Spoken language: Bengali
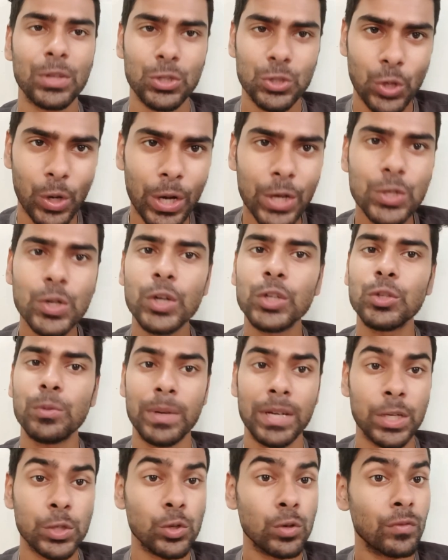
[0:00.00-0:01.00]
সঙ্গে সঙ্গে
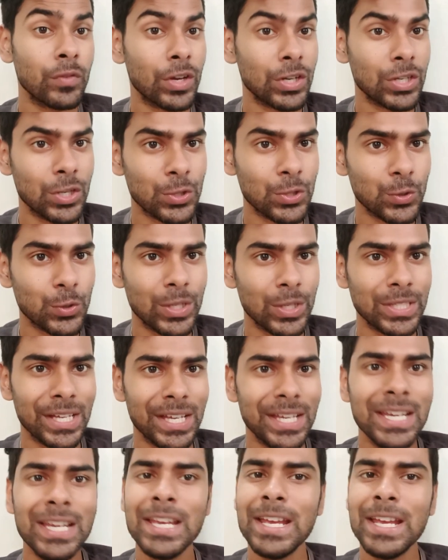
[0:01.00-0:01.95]
তোমাদের কাছে নোটিফিকেশন চলে যায়